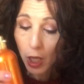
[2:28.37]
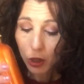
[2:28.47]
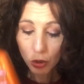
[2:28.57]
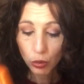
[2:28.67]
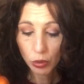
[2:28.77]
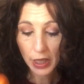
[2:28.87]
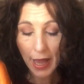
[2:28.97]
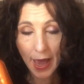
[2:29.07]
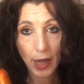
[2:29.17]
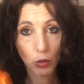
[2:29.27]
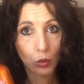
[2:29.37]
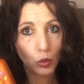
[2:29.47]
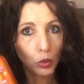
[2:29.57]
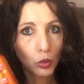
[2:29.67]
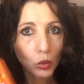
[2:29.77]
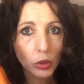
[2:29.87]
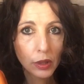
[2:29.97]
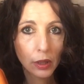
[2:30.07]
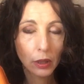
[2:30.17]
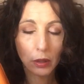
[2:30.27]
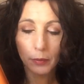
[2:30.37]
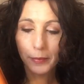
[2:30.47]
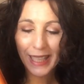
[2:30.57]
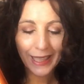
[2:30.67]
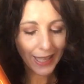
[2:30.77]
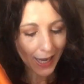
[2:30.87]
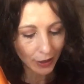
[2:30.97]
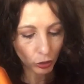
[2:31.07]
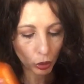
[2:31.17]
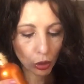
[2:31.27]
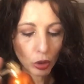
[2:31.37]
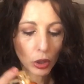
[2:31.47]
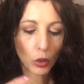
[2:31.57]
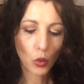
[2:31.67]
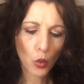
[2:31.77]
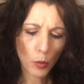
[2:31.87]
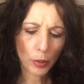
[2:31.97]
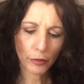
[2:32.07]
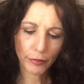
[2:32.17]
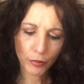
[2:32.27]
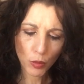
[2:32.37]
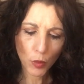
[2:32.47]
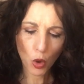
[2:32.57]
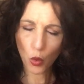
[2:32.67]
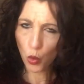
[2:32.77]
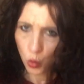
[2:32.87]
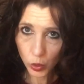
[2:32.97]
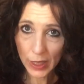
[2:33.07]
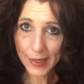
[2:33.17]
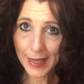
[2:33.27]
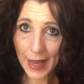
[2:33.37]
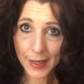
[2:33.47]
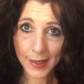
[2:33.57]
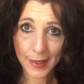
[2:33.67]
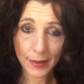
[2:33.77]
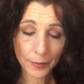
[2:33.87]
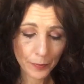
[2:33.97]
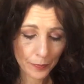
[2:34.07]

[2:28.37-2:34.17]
Lui è un nude mielato, un profumo unisex,